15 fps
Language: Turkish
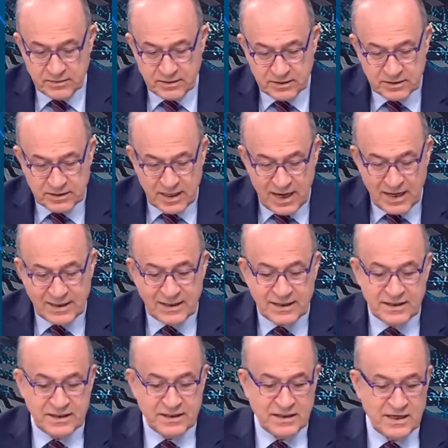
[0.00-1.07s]

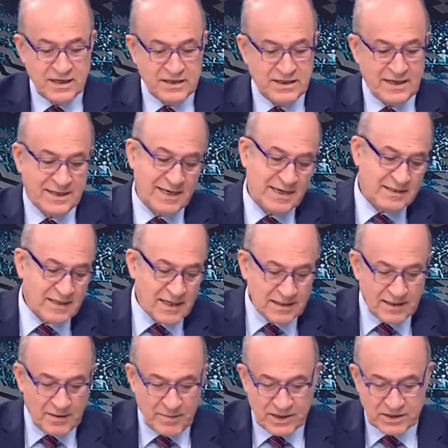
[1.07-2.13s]
Kaller'in yerine
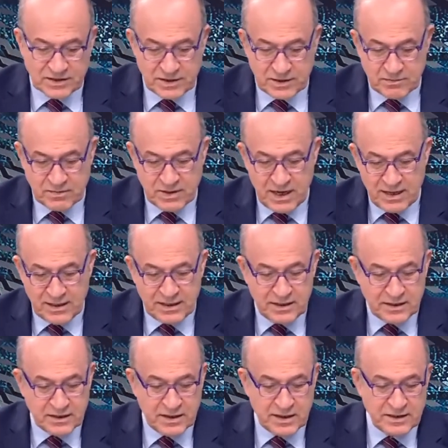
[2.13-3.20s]
Gezal'la başlarım.
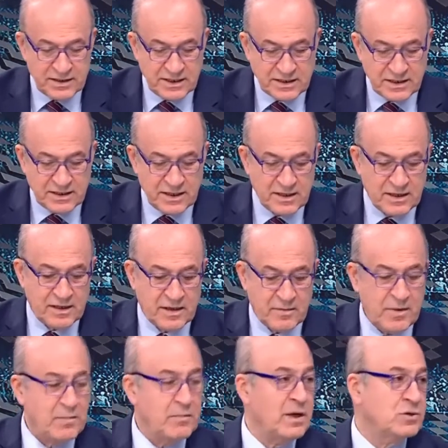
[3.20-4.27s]
Kaller'in yerine Kenan
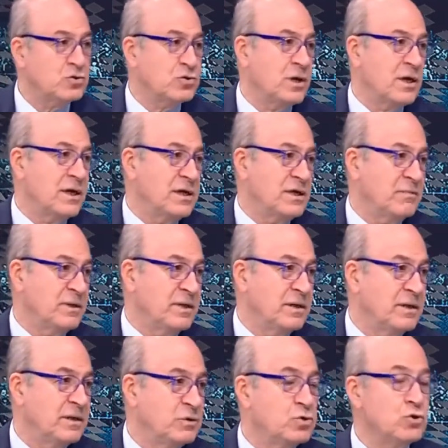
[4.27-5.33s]
Karaman Batşuayi gibi.
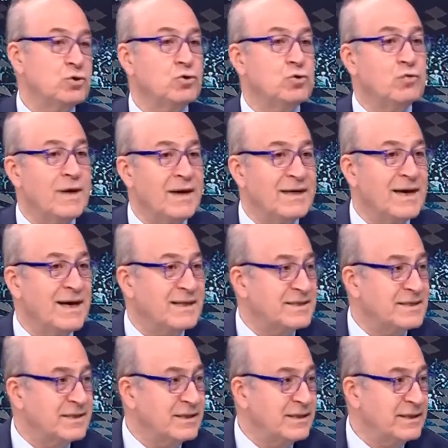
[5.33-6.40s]
Hmm. Çünkü Güven
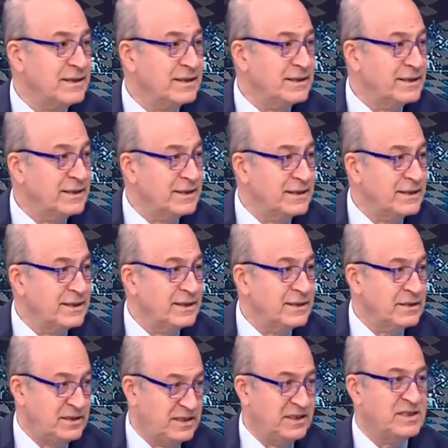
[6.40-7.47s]
Yalçın e,
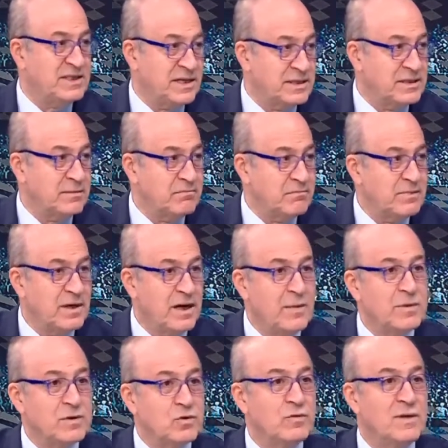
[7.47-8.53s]
diyecektim.
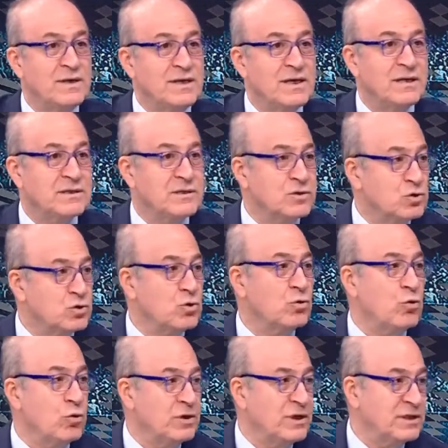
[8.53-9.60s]
Ama Güven Yalçın son
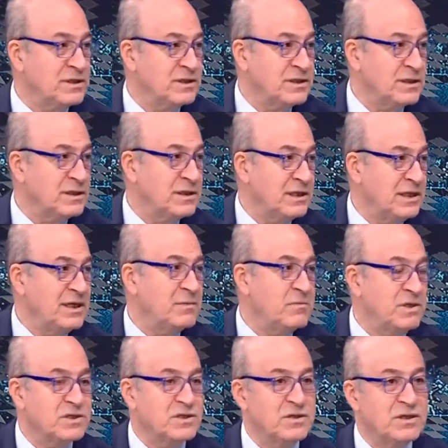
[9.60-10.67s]
oynadığı lig
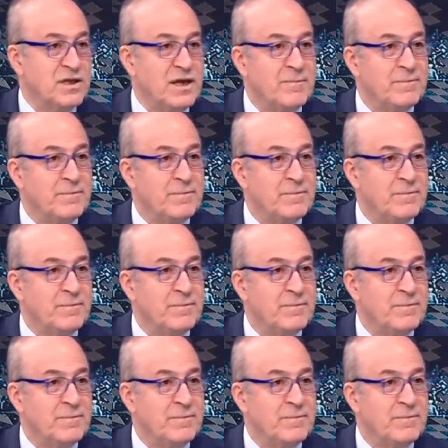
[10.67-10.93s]
maçında